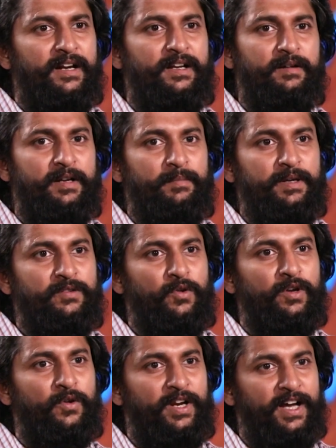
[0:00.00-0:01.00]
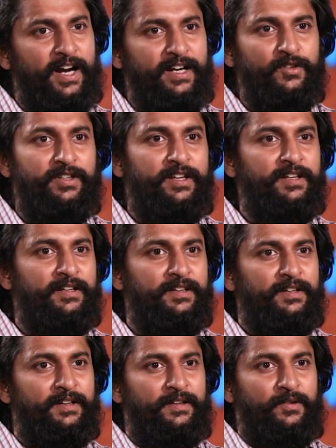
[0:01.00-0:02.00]
అంటే డిపెండ్ కొన్ని కొన్ని కనెక్ట్ అవుతాయి
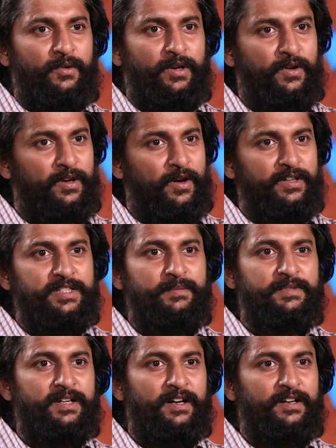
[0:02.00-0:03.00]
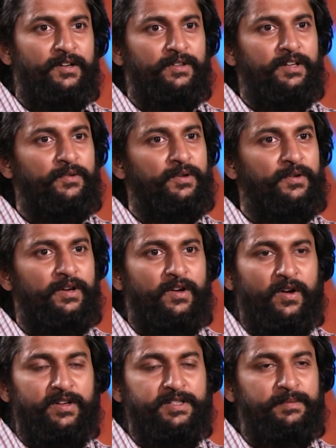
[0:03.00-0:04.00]
కొన్ని కొన్ని కాన్సెప్ట్స్ కనెక్ట్ అవుతాయి కొన్ని కొన్ని
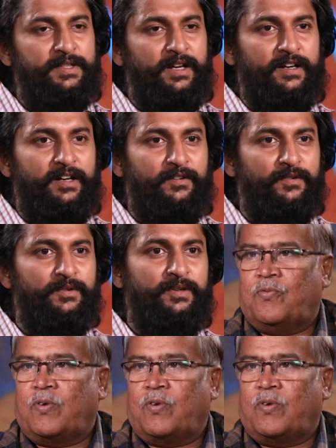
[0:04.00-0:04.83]
కాన్సెప్ట్స్ కనెక్ట్ అవ్వవు